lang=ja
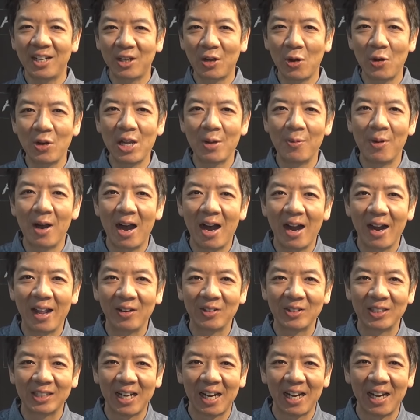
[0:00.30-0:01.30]
今夜もハーレー
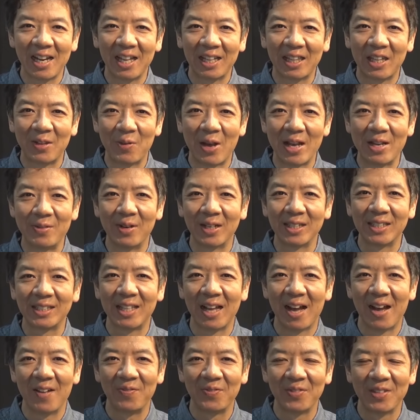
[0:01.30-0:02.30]
の時間がやってまいりまし
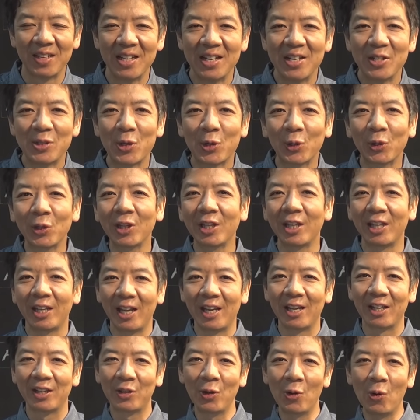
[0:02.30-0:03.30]
たということで
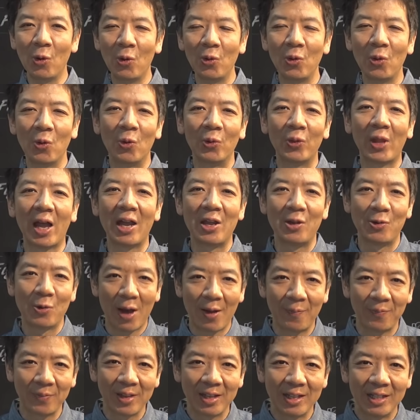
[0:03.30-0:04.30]
ね今日のお題
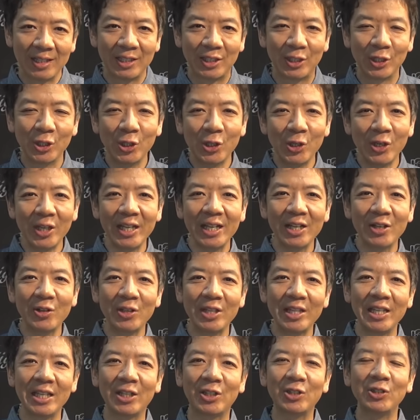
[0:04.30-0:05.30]
はツーリング
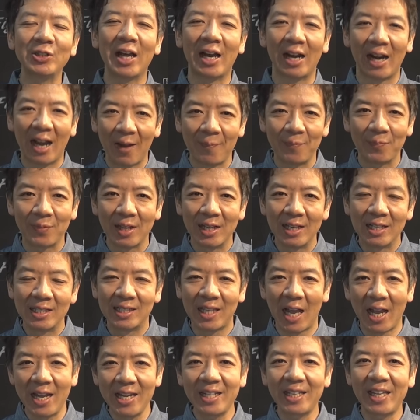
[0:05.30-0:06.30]
に行くなら
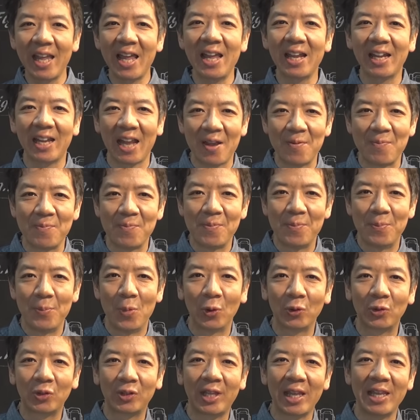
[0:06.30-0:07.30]
最低限
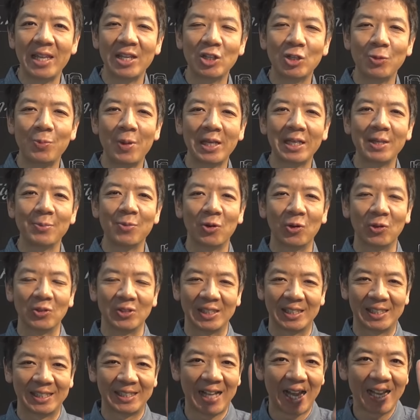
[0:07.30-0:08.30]
持っていくべきもの
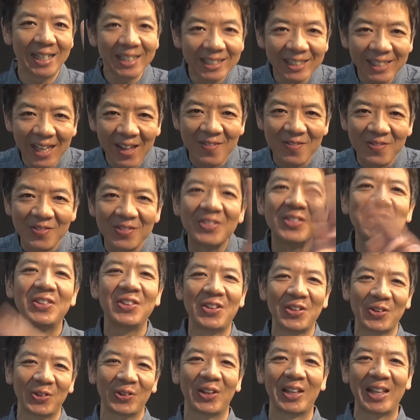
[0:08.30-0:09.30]
参戦
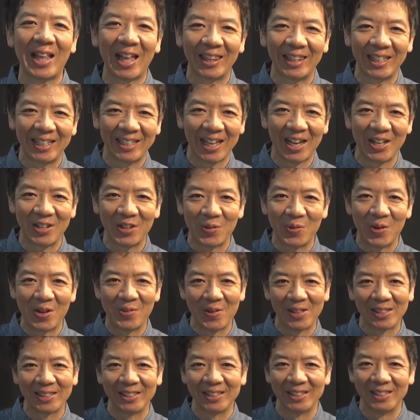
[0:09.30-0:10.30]
ということでやっていきたいと思い
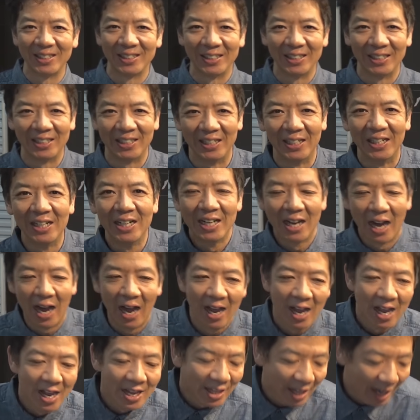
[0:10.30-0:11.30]
ます。は
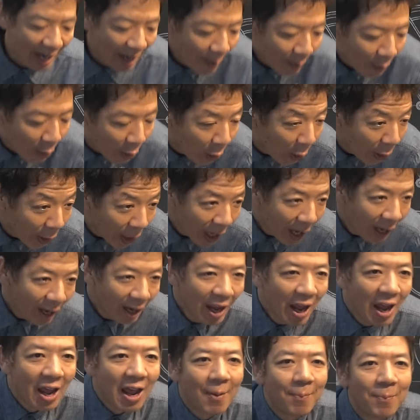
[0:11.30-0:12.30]
い。でね、もうこれから
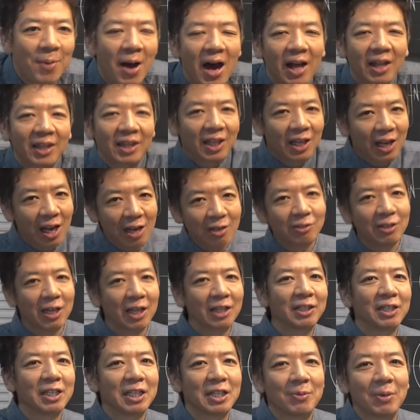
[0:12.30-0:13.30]
ね、やっぱ暖かく
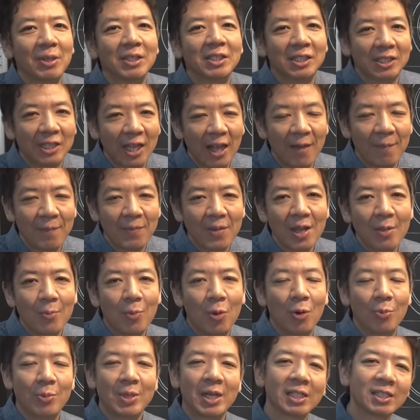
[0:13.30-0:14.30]
なってきまして、
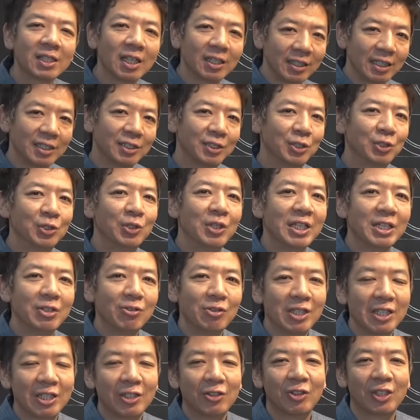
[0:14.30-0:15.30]
もう皆さんね、ツーリング
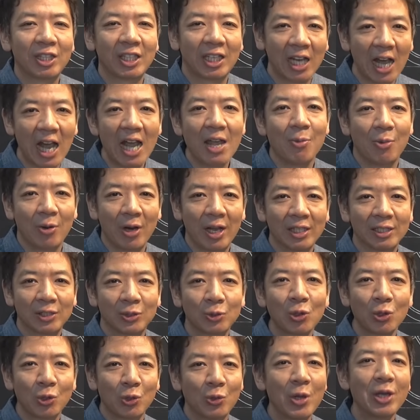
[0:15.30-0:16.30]
に行く機会もね、す
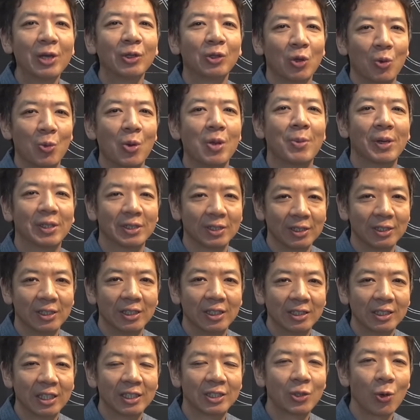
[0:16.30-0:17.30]
ごく増えると思います。
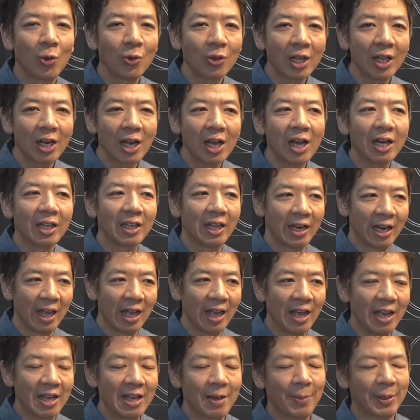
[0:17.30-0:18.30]
で、そんな中で
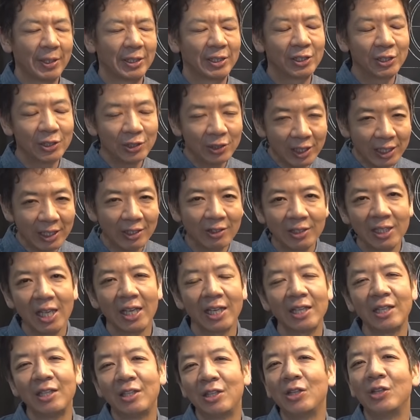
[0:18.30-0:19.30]
ね、やっぱりツーリング
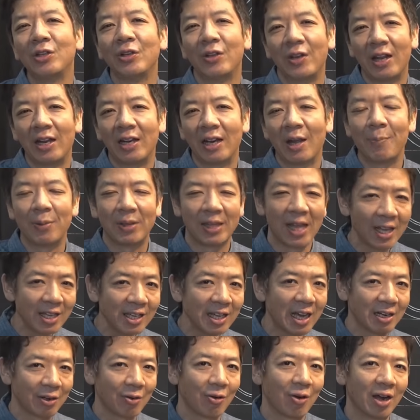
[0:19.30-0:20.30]
先っていうんでね、やっぱ何
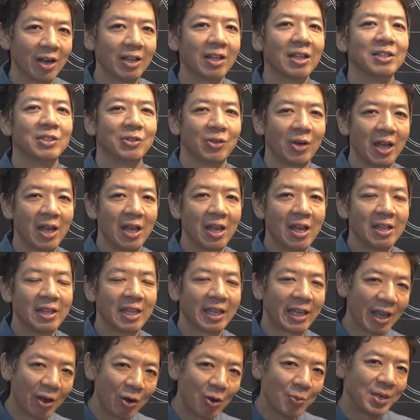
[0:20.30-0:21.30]
があるかわかんないですよね。
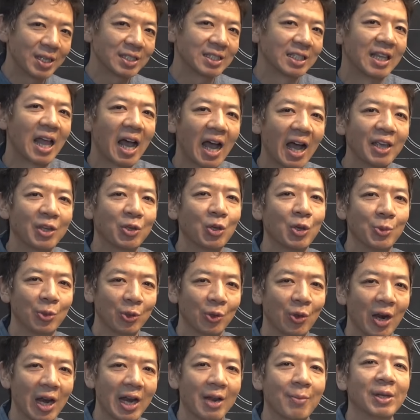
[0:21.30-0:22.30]
で、結構皆さん長い距離も
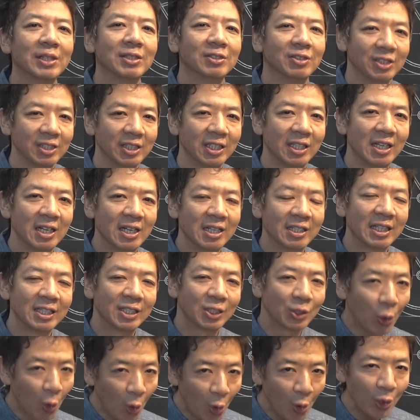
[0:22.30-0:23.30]
乗られますし、で、
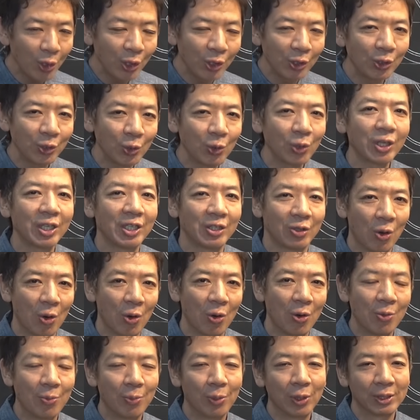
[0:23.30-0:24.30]
そういう時
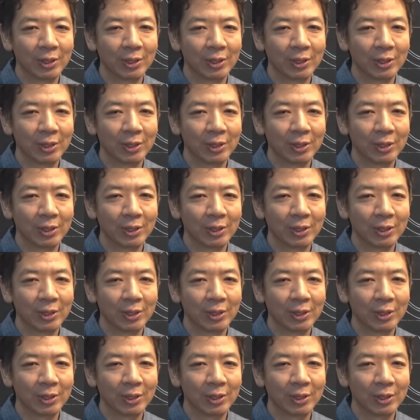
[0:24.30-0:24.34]
の、